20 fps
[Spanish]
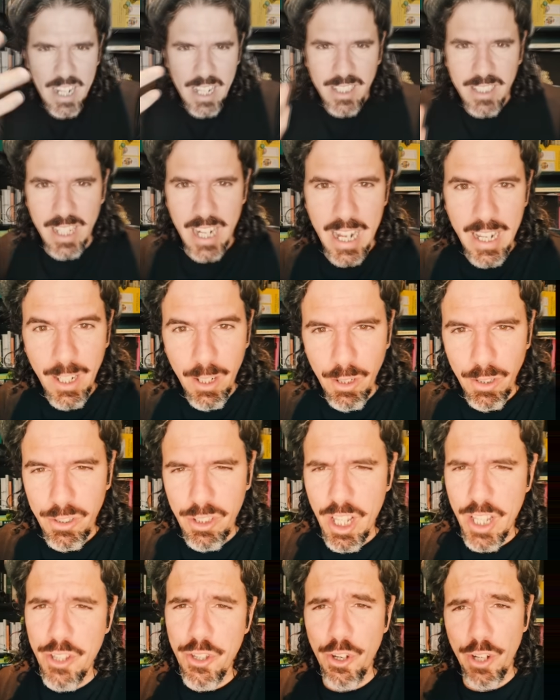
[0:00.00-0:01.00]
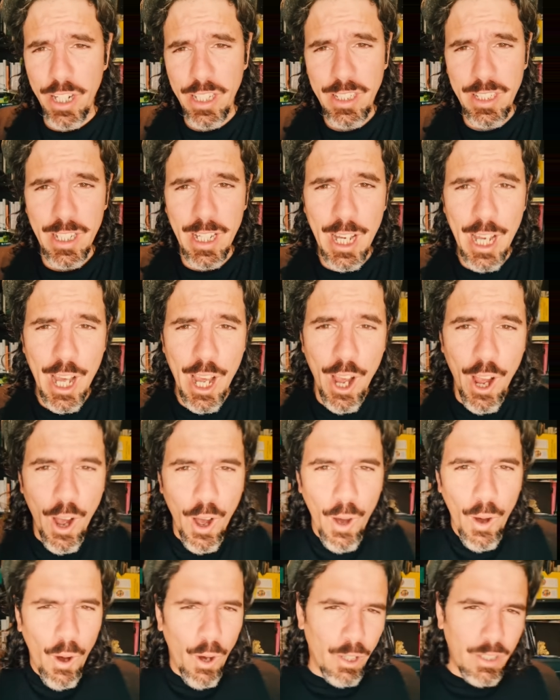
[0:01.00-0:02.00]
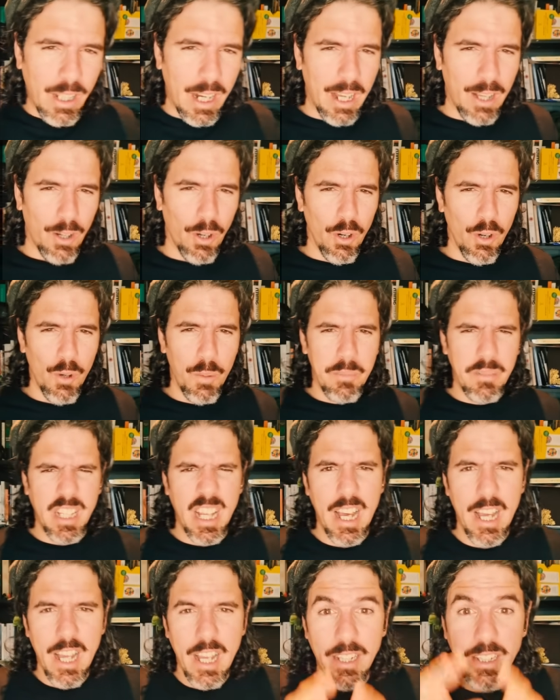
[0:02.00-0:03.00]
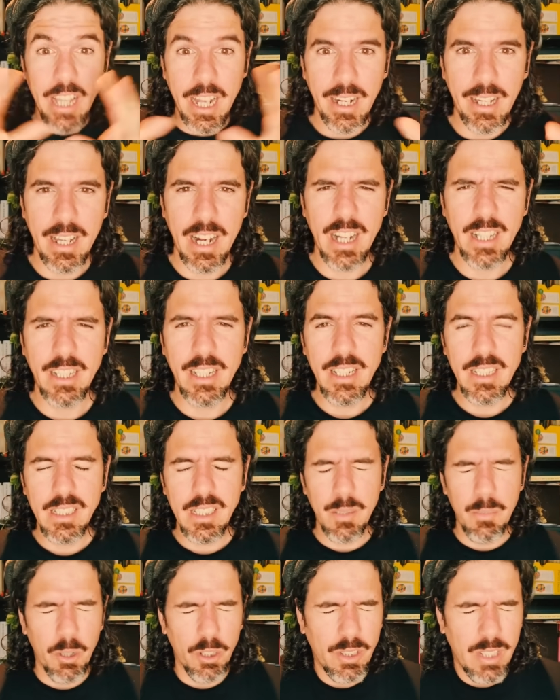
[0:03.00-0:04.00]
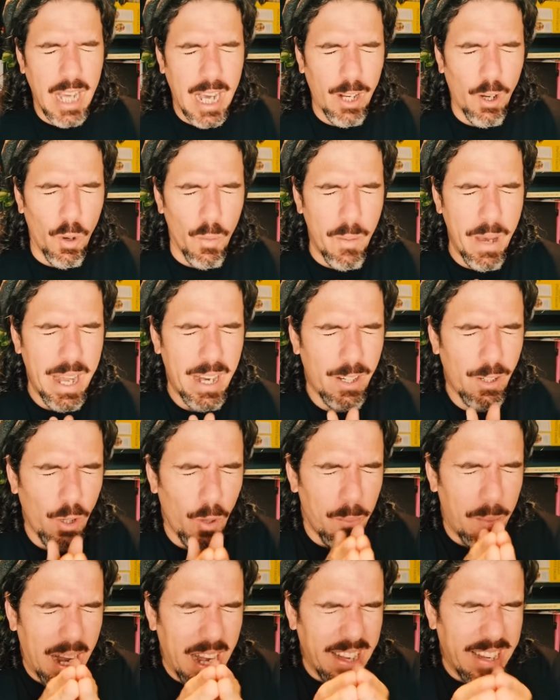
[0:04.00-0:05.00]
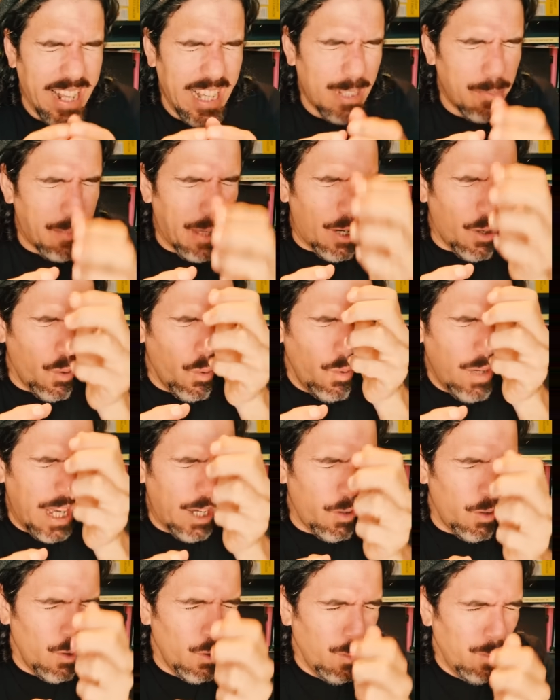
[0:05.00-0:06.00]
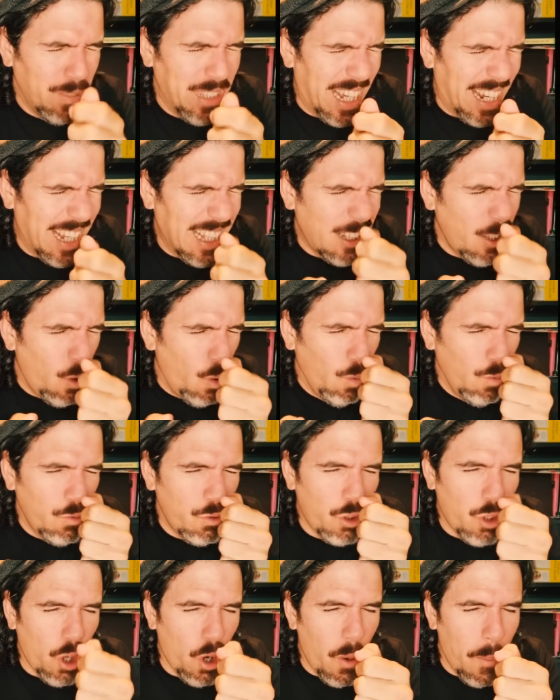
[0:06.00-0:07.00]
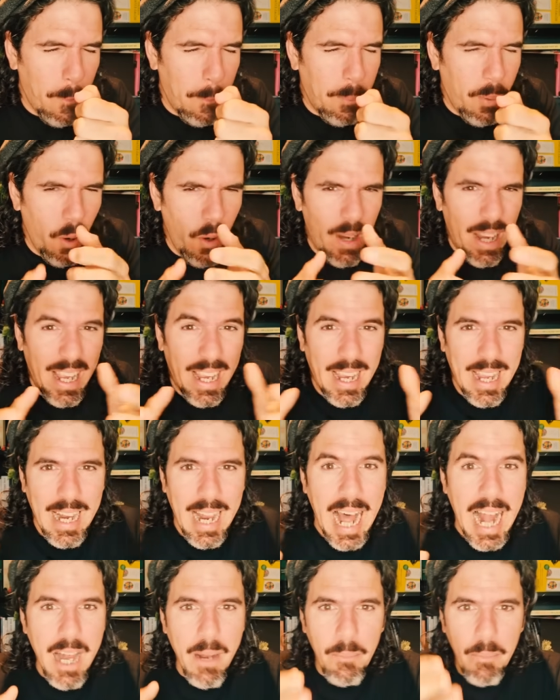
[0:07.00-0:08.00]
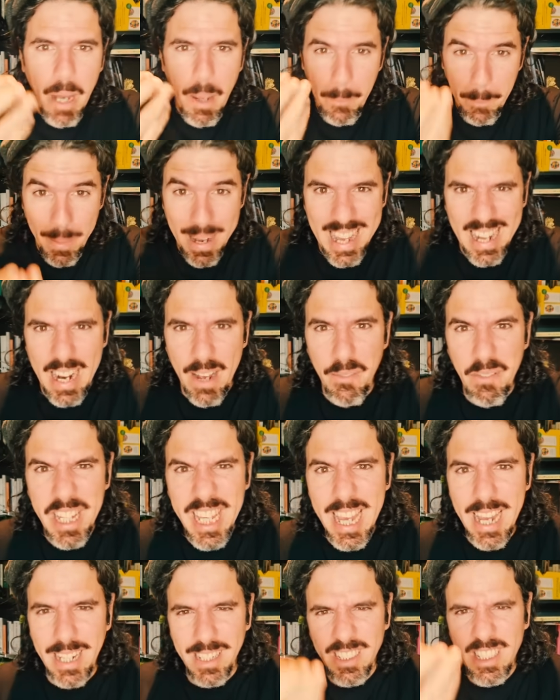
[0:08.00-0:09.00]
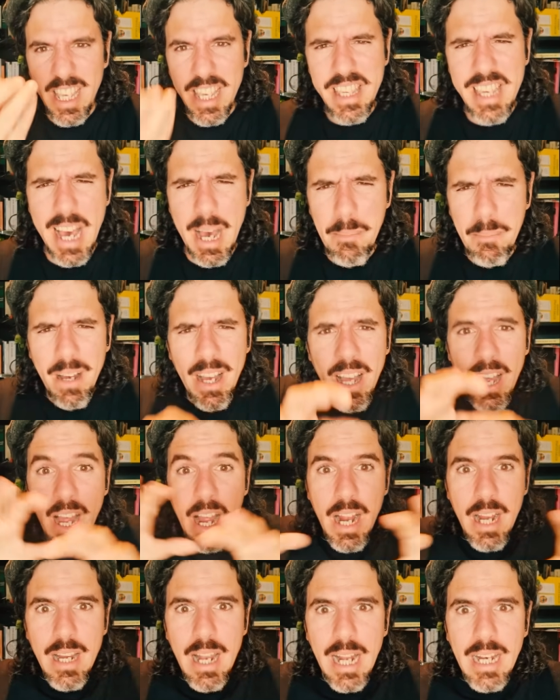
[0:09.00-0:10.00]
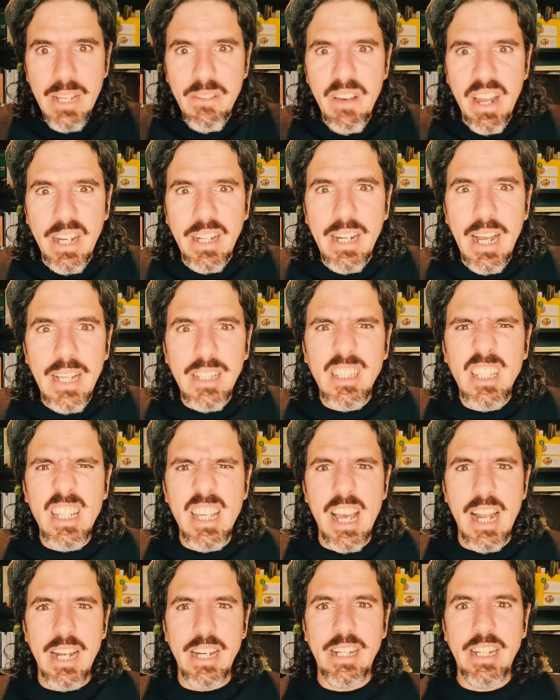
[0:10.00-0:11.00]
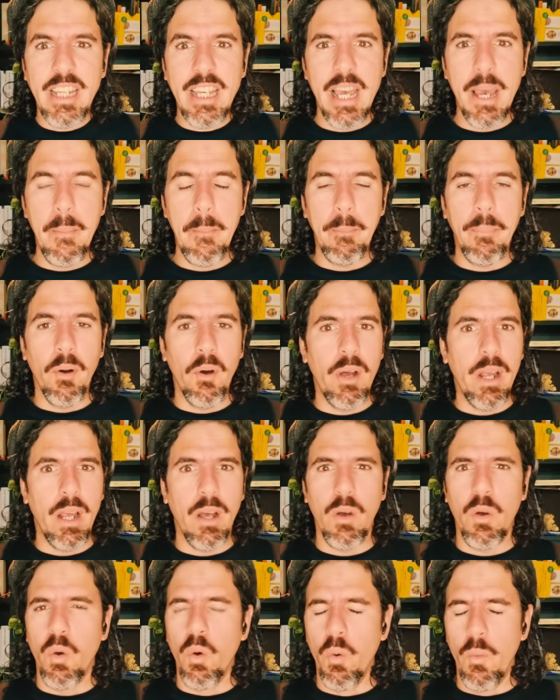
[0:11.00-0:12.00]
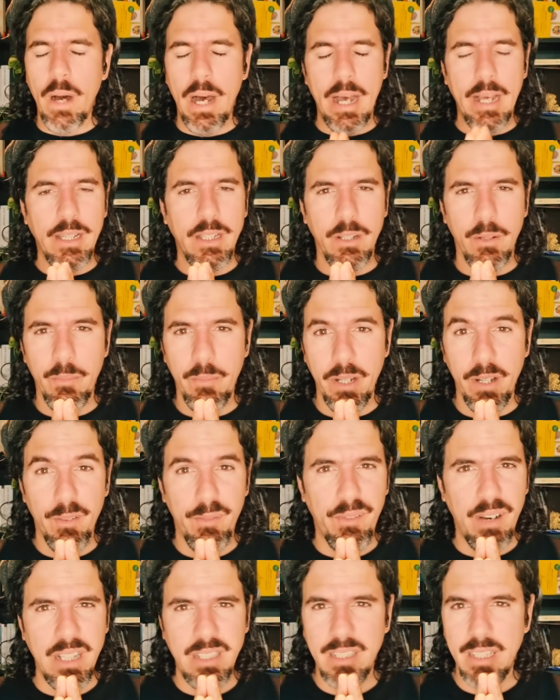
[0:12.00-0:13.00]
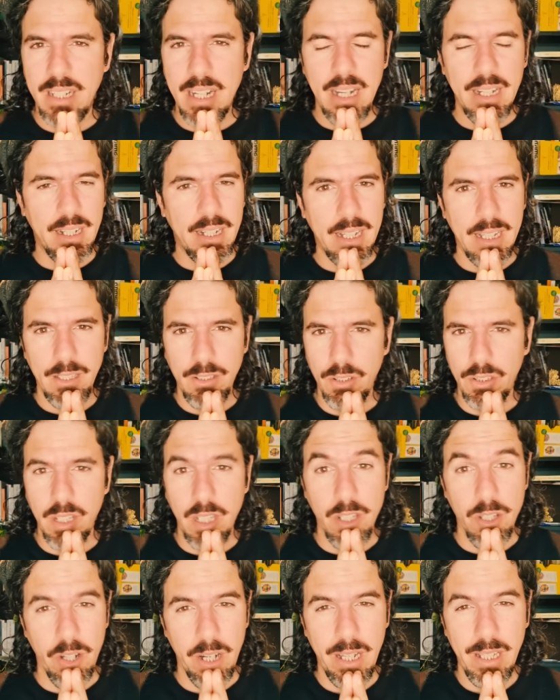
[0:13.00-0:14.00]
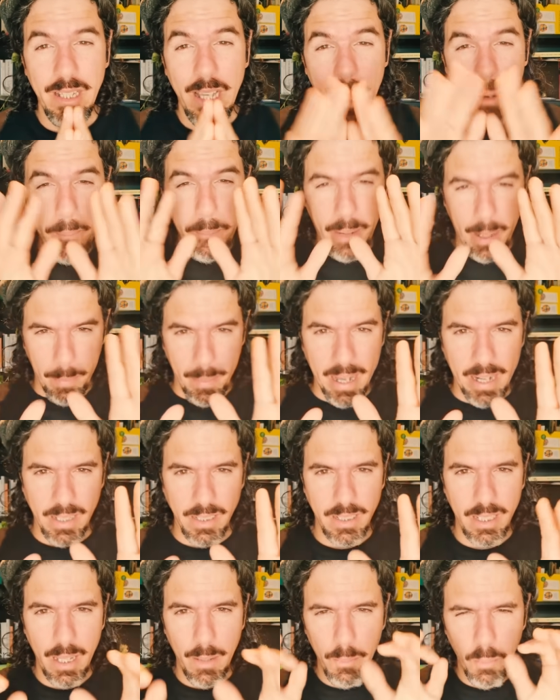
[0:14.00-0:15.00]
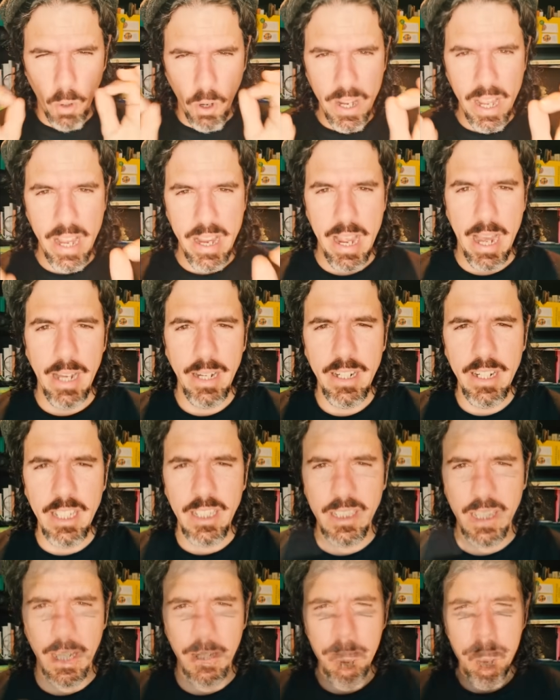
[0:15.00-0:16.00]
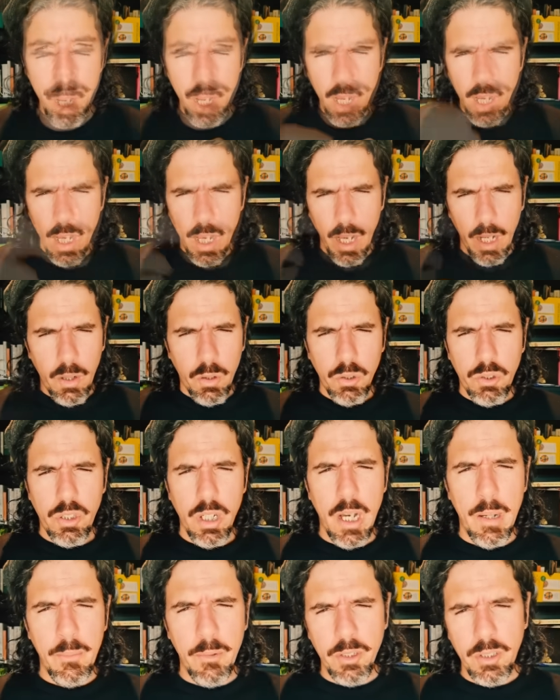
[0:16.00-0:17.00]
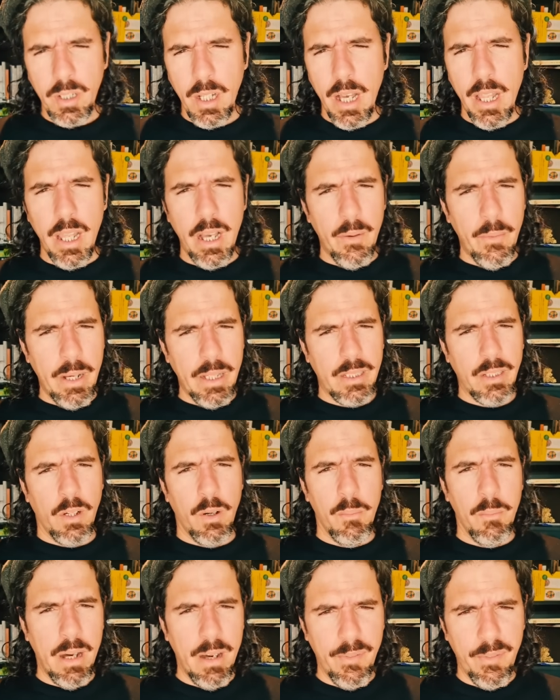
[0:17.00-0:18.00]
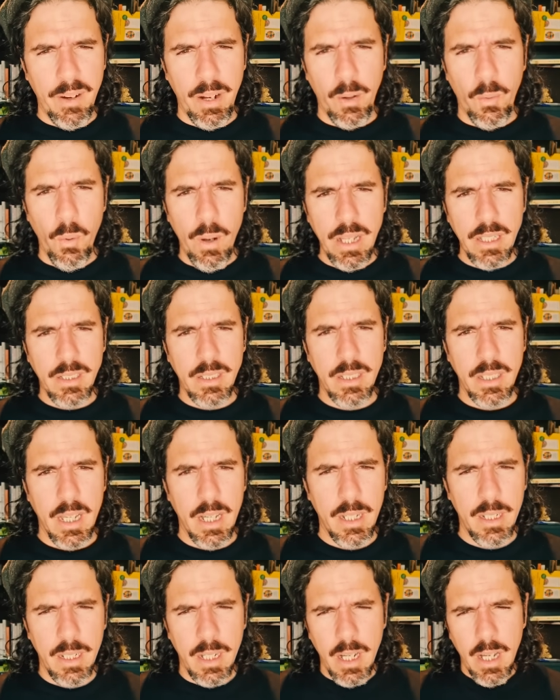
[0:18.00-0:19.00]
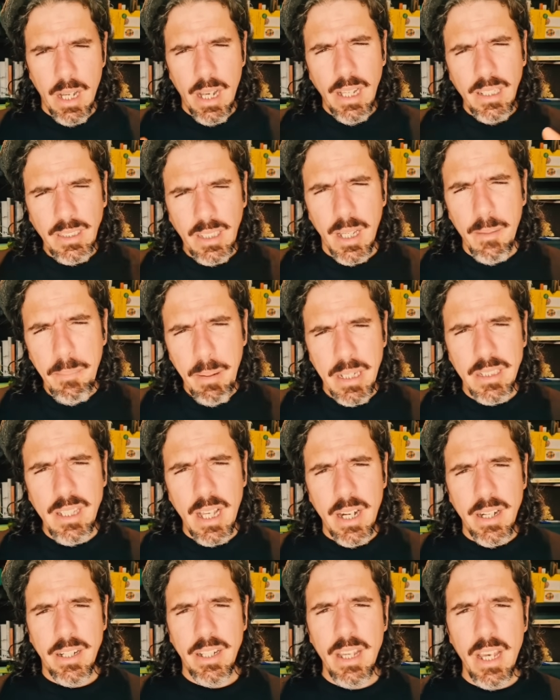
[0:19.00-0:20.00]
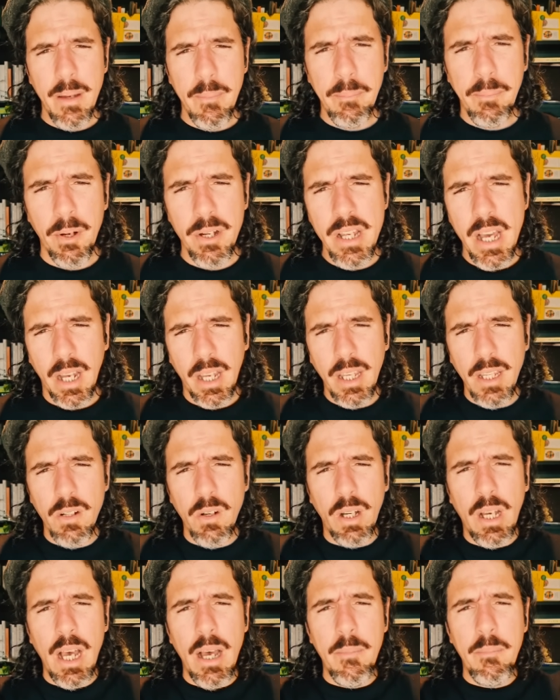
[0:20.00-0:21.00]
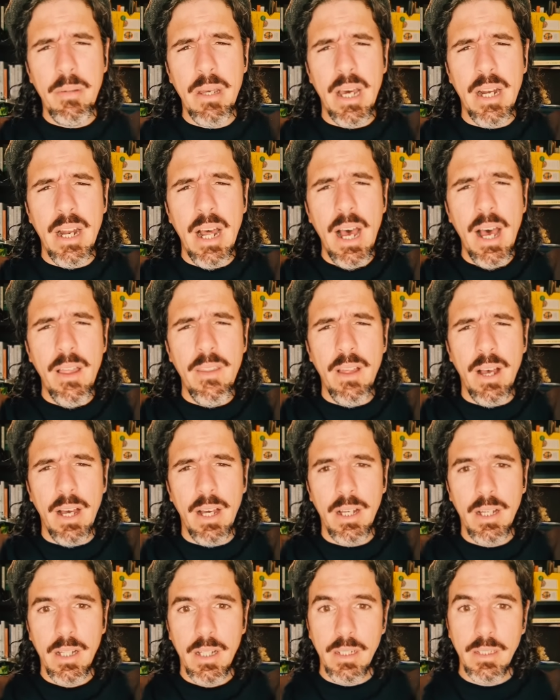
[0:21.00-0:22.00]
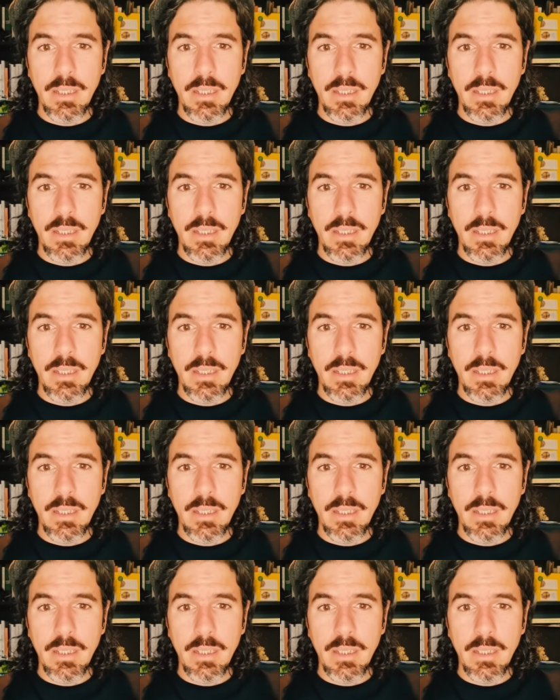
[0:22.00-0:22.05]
Les traigo, señores, otra columna del grandísimo Dagoberto Valdés, pero una columna que es un trompón en el alma para bien. Se llama La libertad y el tiempo en Cuba. Ay, Dios mío, fascinante esto, señores. Prepárense, voy allá. Dice... Escuchamos cada vez con más frecuencia. Es que pasa el tiempo y aquí no cambia nada.